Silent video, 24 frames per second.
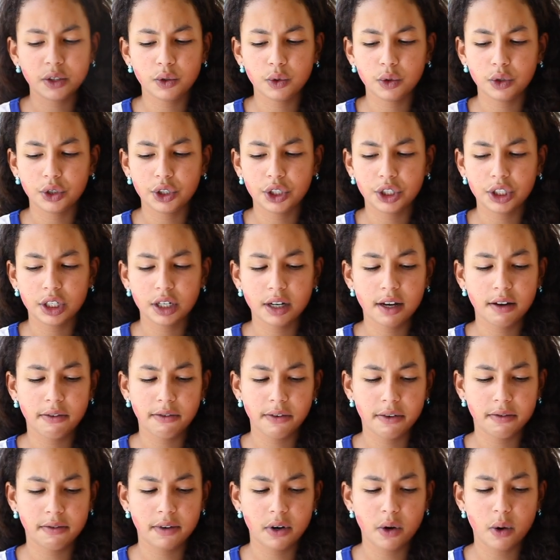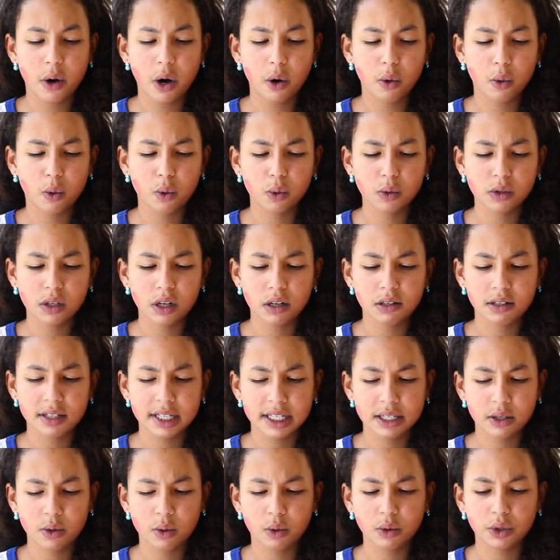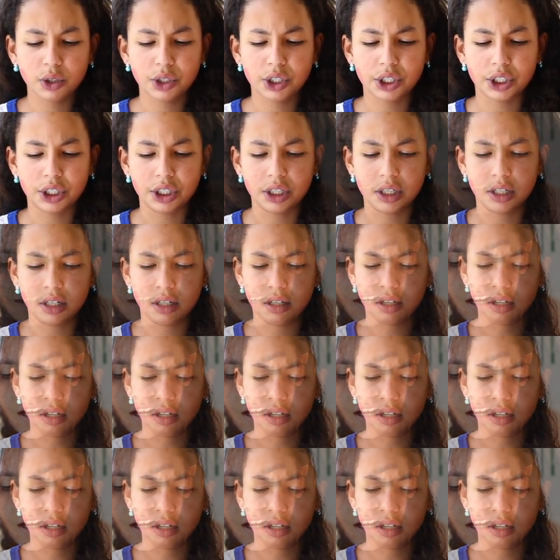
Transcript: judia que viveu alguns anos escondida.